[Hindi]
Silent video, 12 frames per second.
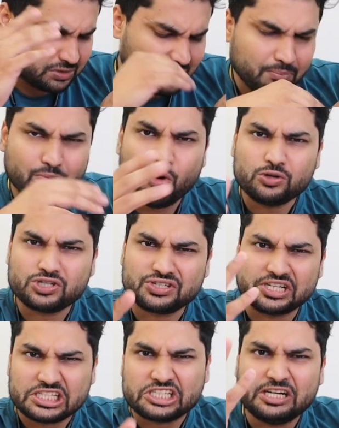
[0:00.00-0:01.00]
मतलब मोस्ट
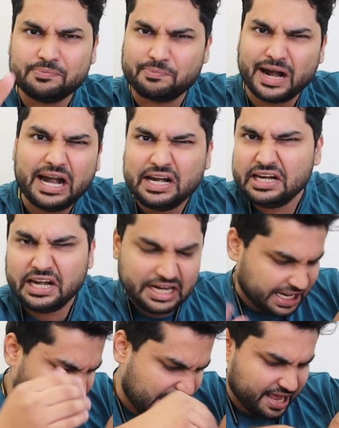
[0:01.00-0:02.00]
ट्रस्टेड ब्रांड इन
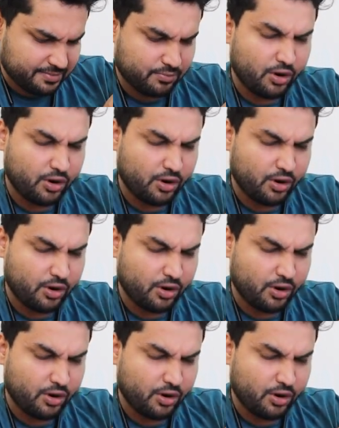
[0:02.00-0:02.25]
इंडिया यार